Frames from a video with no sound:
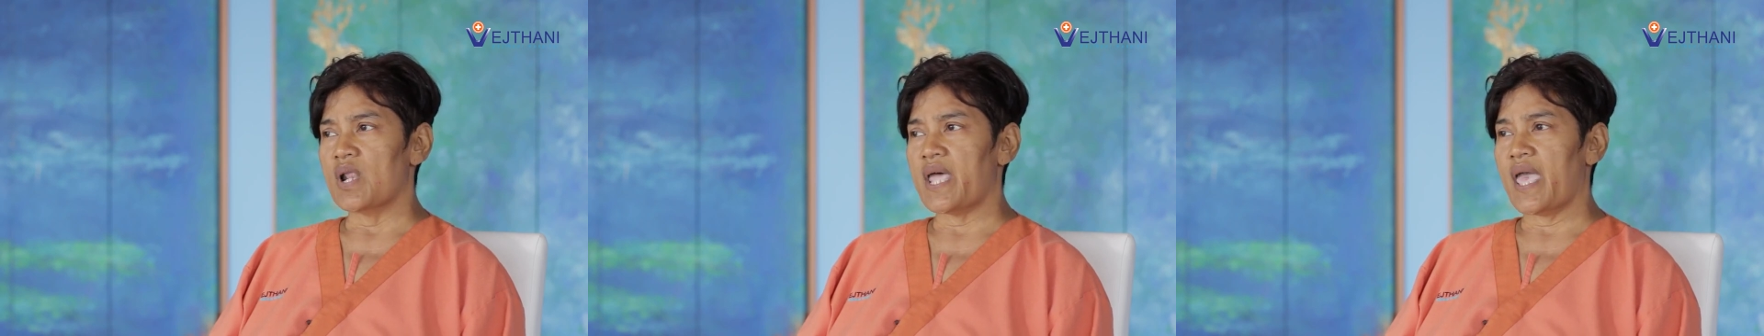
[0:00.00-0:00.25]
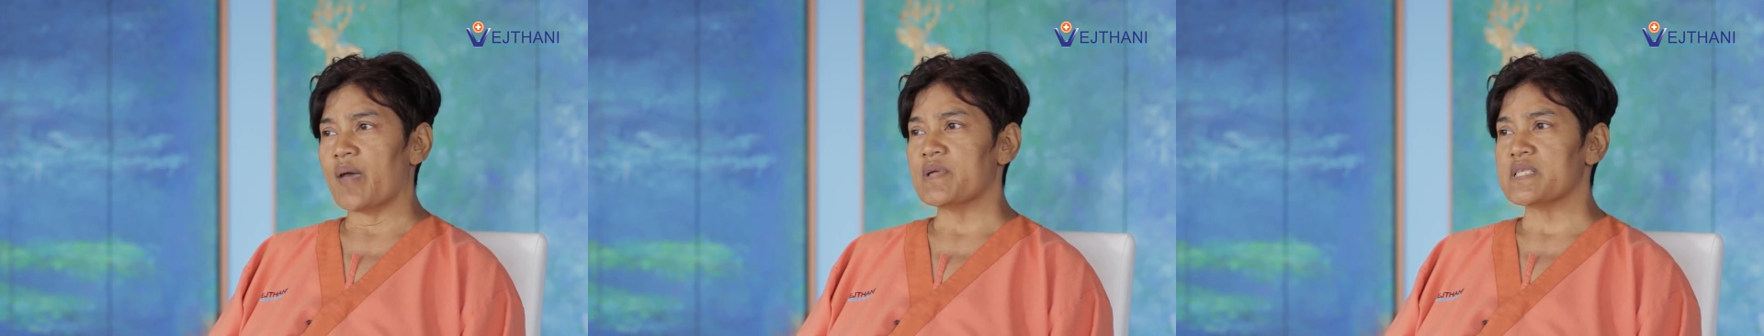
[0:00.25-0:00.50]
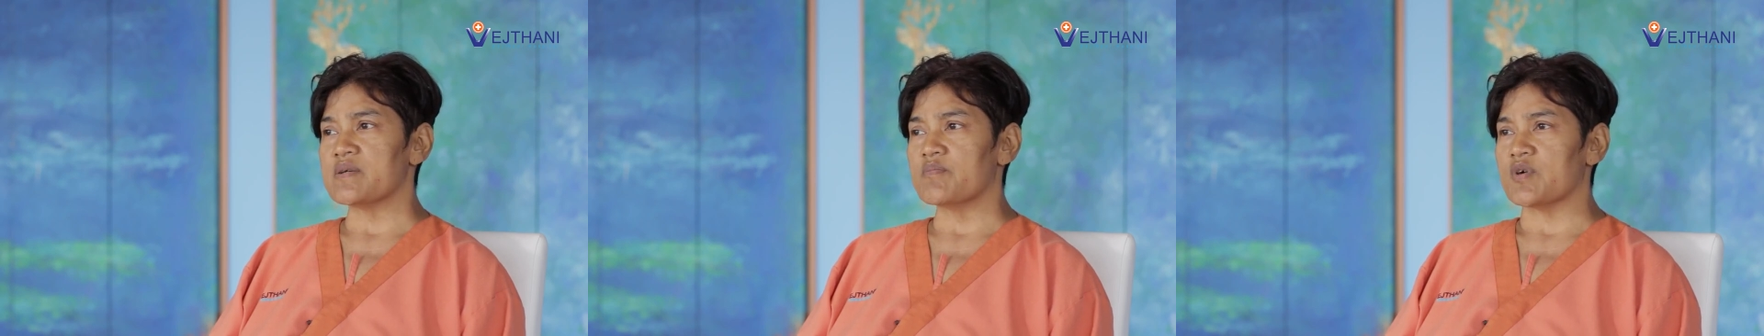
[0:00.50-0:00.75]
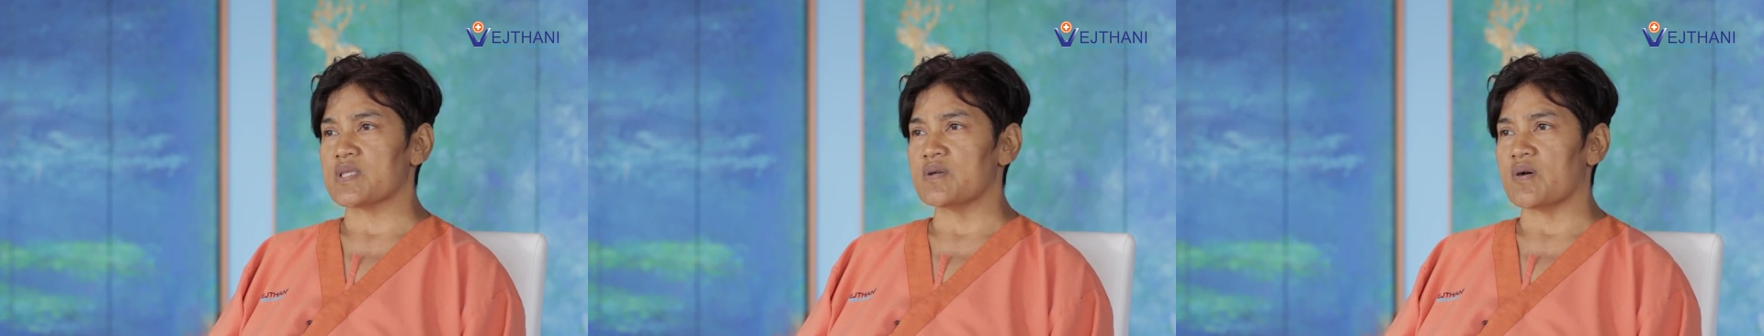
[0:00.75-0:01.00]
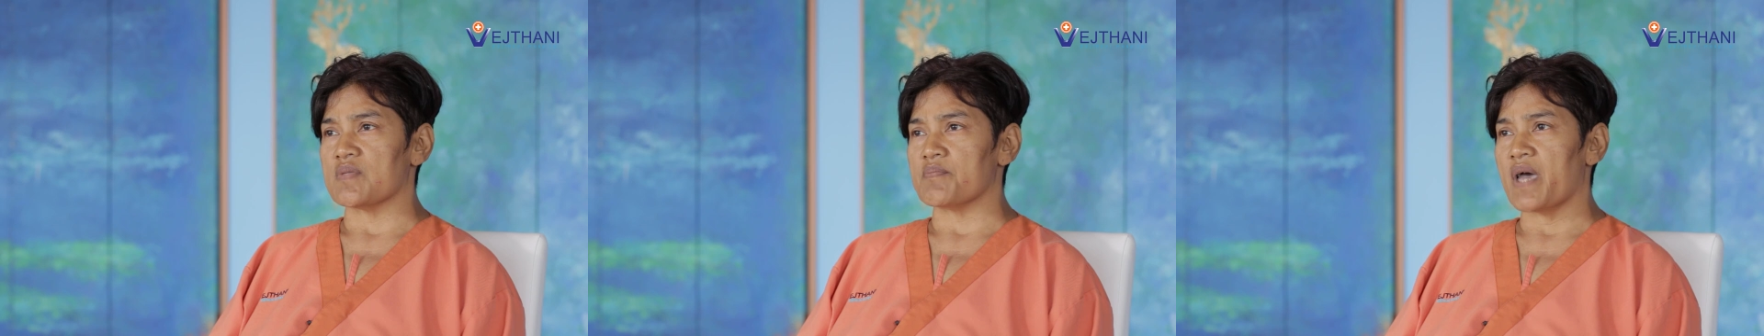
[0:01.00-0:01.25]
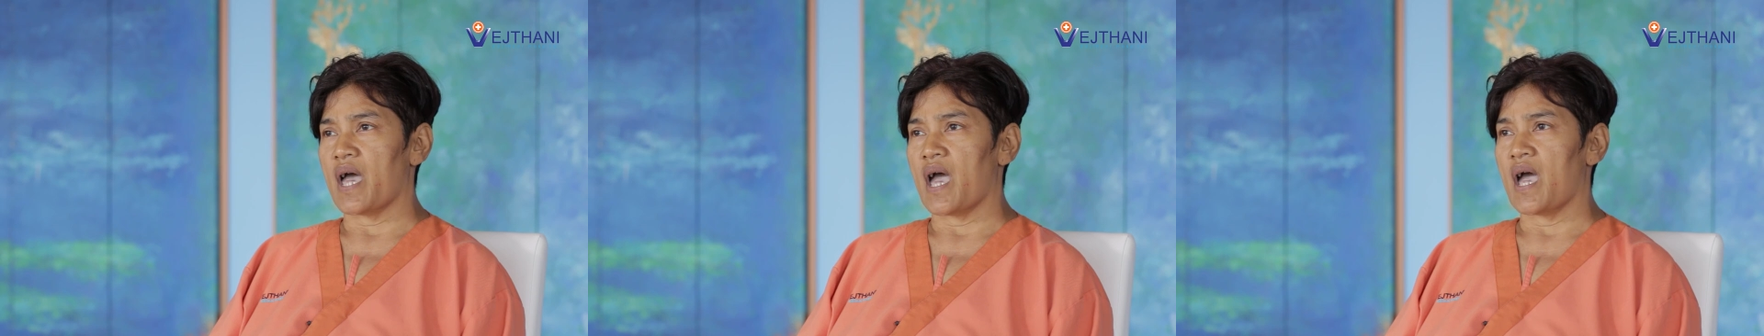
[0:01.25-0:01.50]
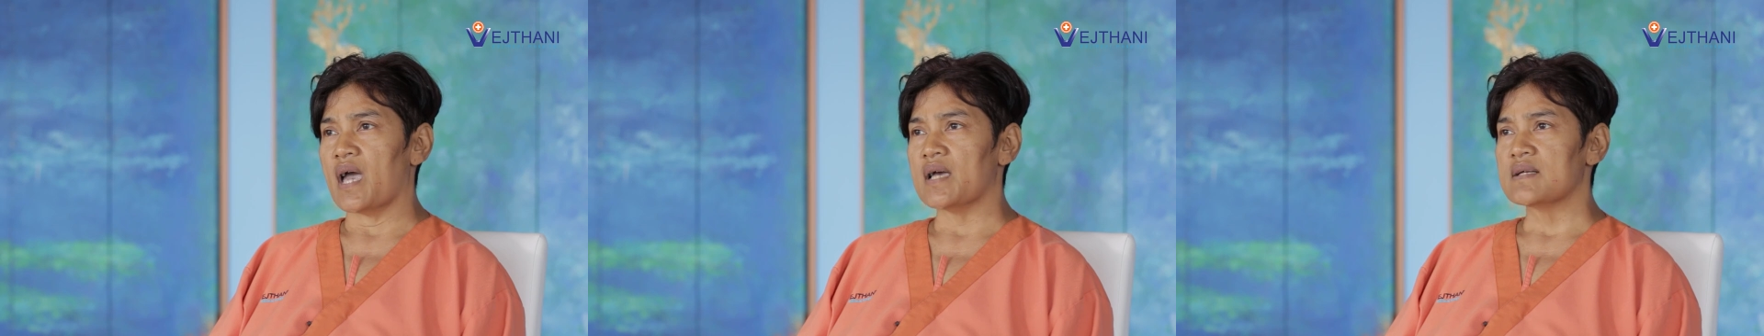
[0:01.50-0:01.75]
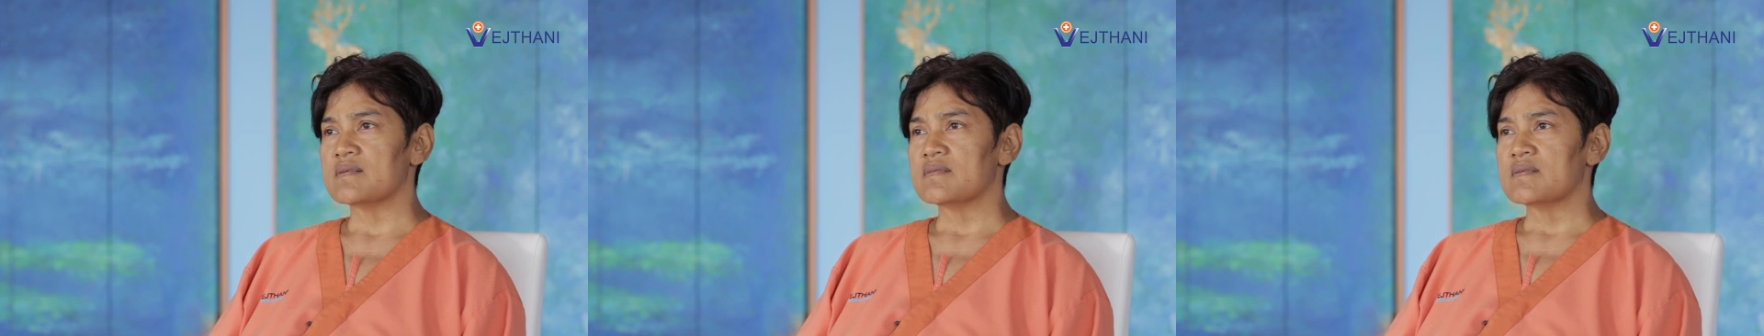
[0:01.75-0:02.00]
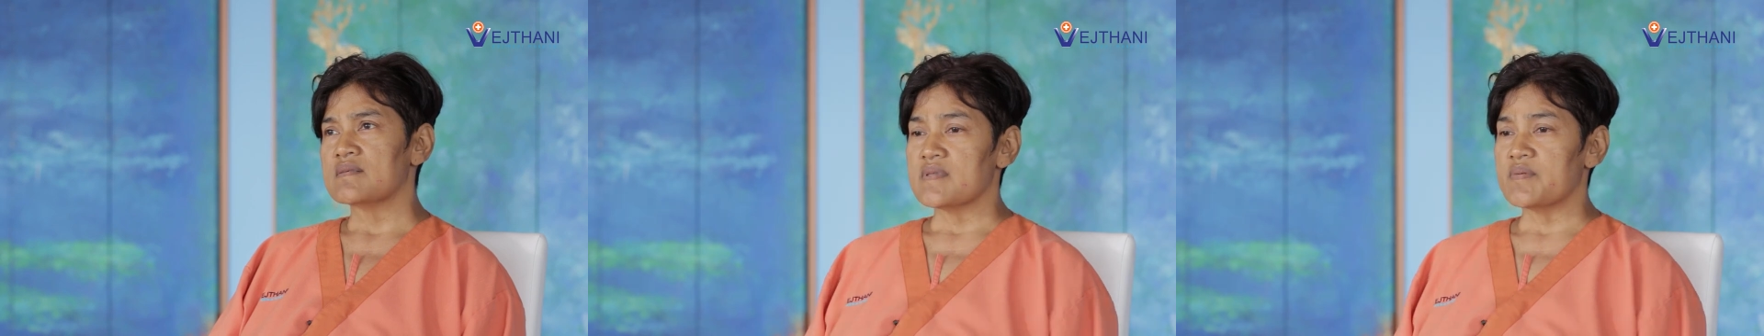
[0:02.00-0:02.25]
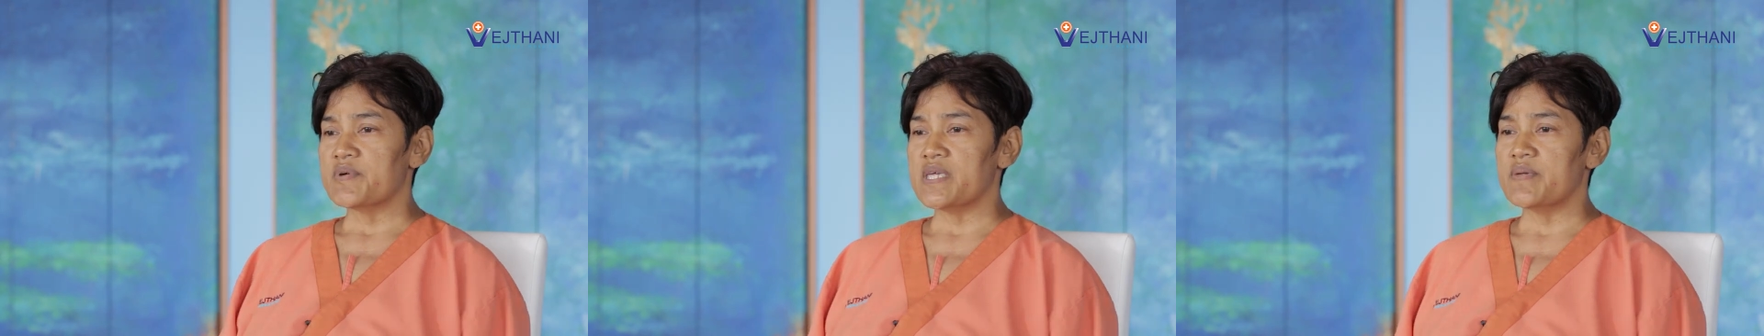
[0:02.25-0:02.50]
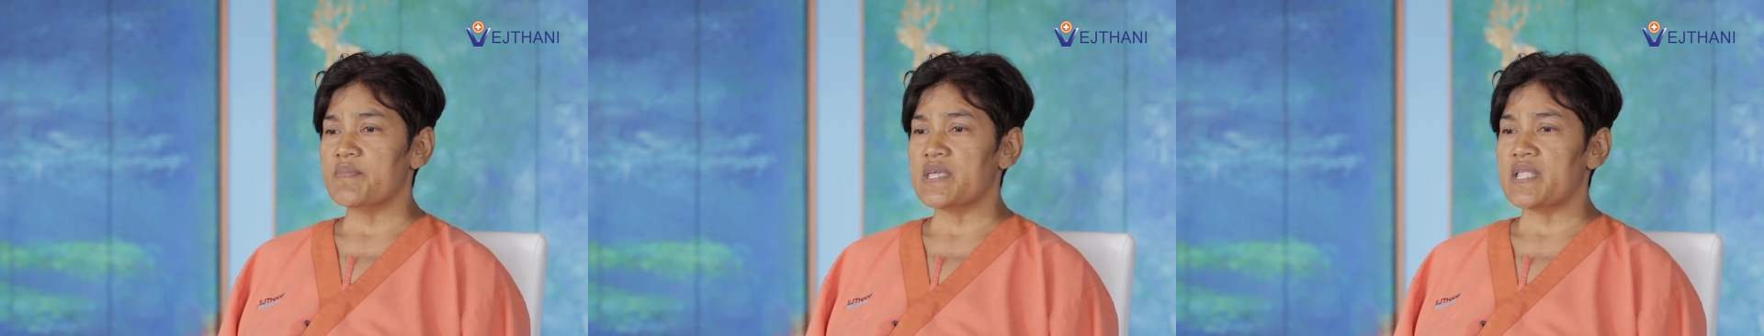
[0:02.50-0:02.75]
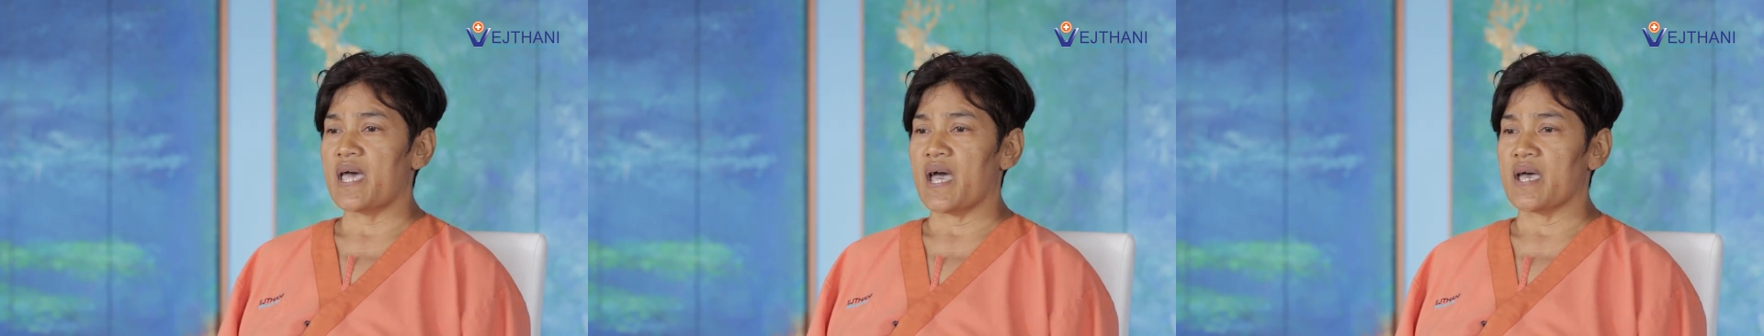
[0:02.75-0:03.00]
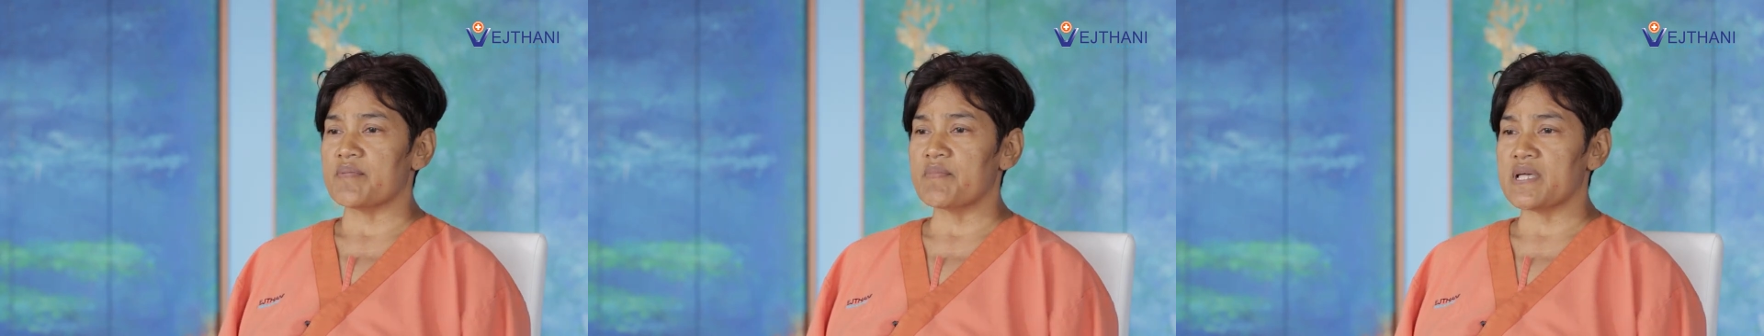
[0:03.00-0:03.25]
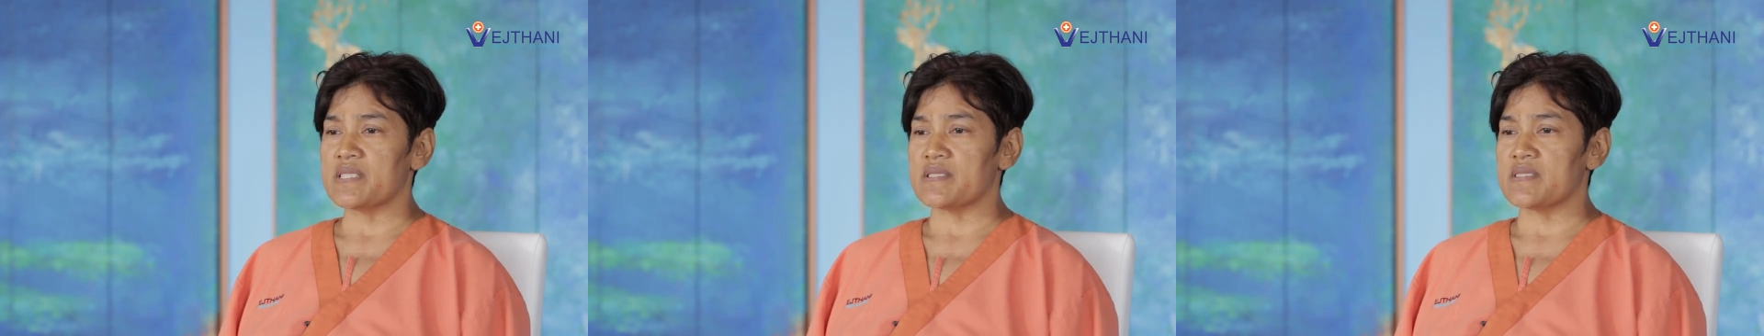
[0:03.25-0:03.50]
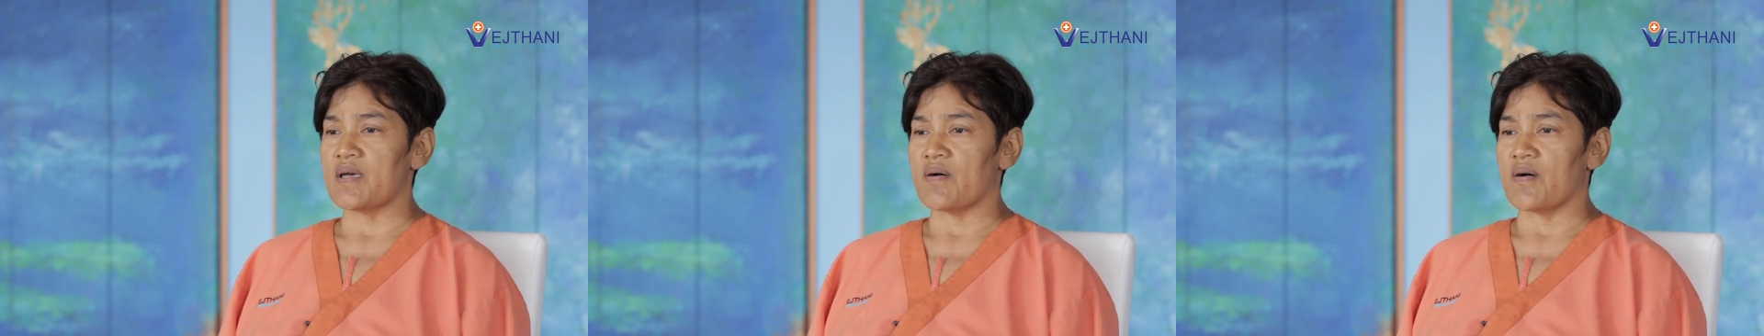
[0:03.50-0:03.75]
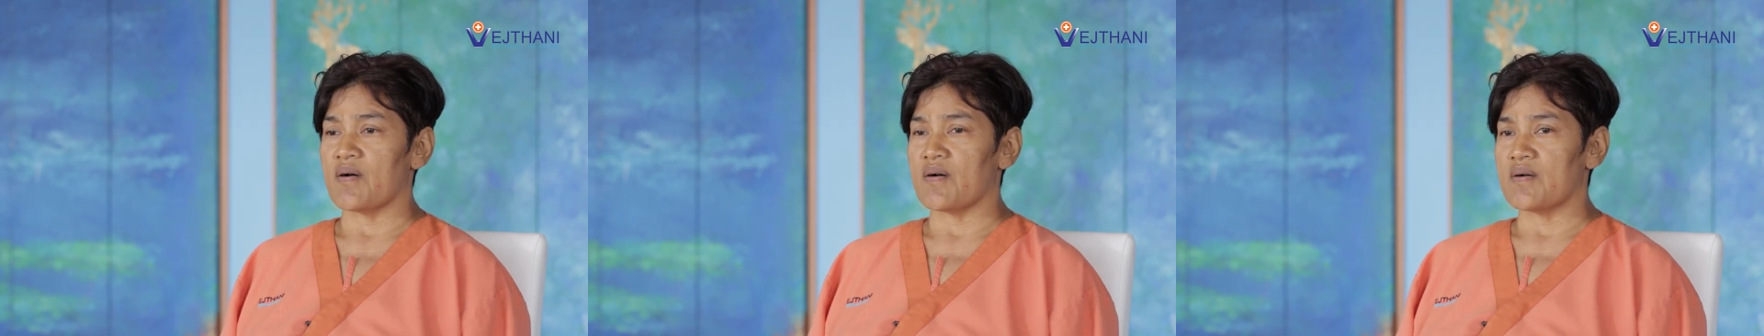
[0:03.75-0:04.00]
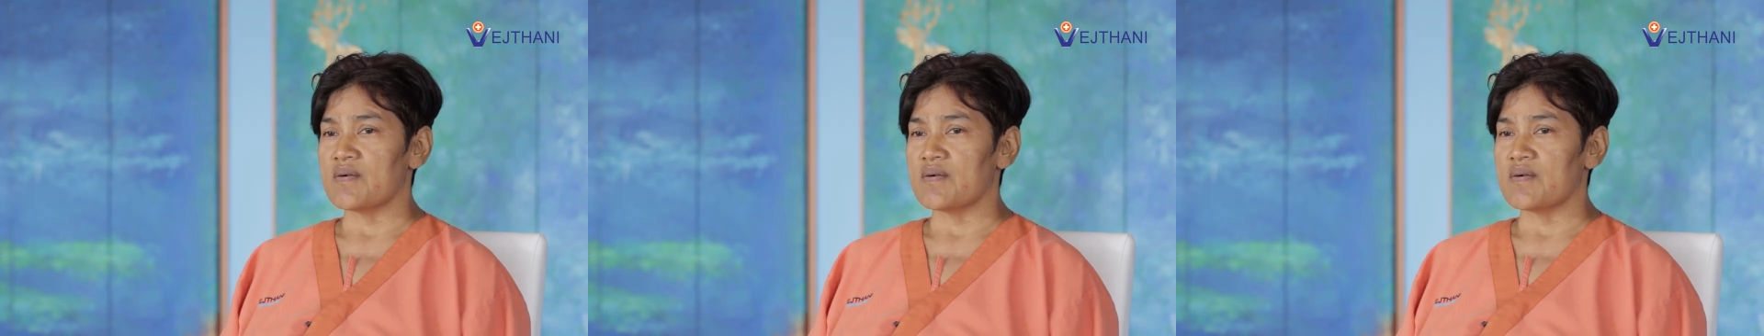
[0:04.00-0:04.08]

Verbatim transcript: กลัวแรงมันจะหมดก่อนผ่า แล้วพอดีมีหลานมาติดต่อ